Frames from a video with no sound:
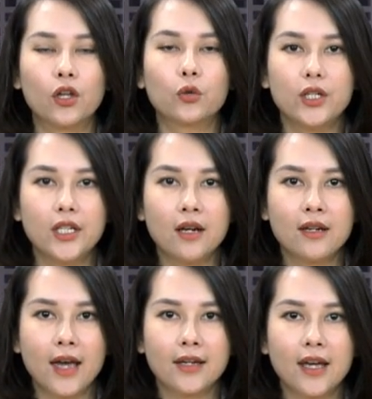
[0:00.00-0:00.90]
Tuy nhiên,
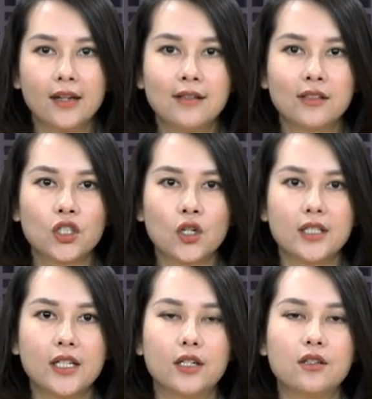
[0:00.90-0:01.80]
để lượng tro
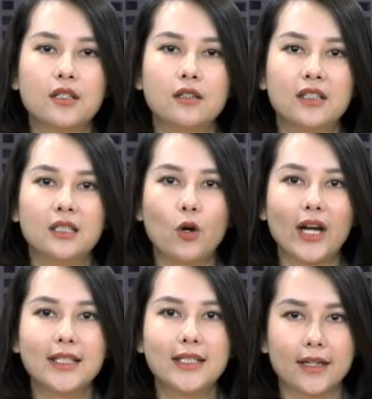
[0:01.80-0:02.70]
xỉ được xử lý một cách
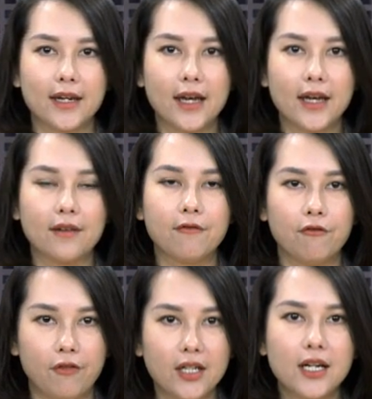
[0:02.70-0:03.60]
triệt để
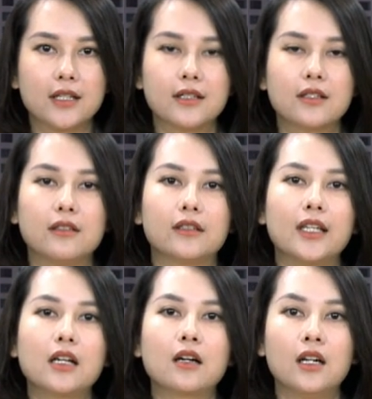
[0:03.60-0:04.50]
vẫn cần sự
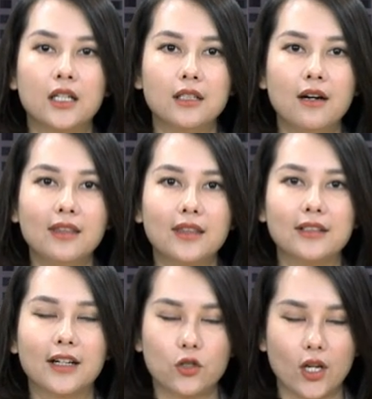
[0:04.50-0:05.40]
tích cực hơn nữa từ
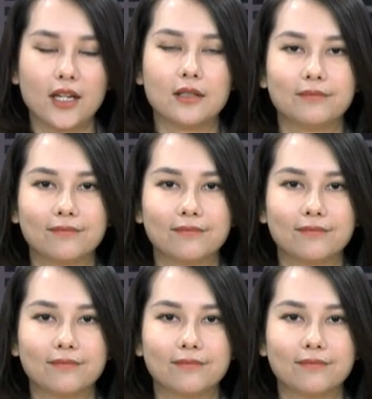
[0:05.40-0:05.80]
các doanh nghiệp.